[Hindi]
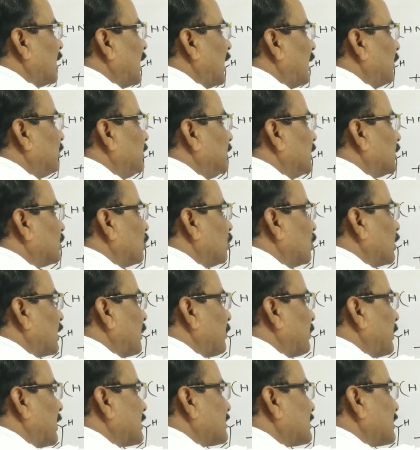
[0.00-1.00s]
अब ये तो हो गया
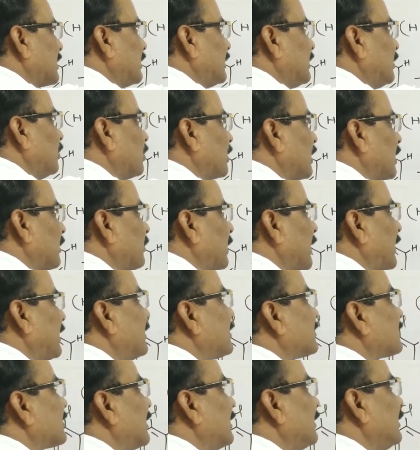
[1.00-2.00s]
प्लस का ये हो गया
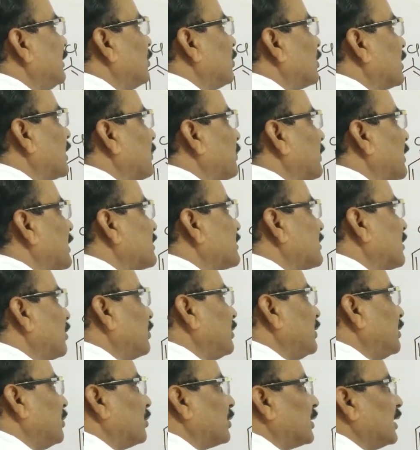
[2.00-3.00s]
माइनस का ये हो गया प्लस का और
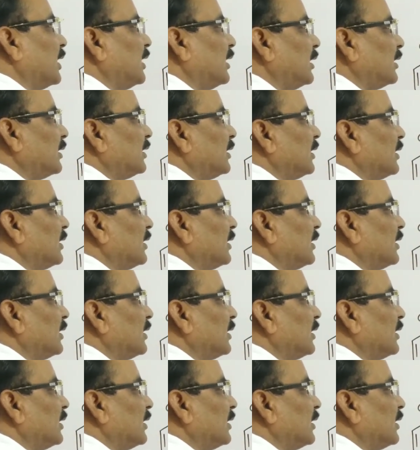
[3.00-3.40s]
ये हो गया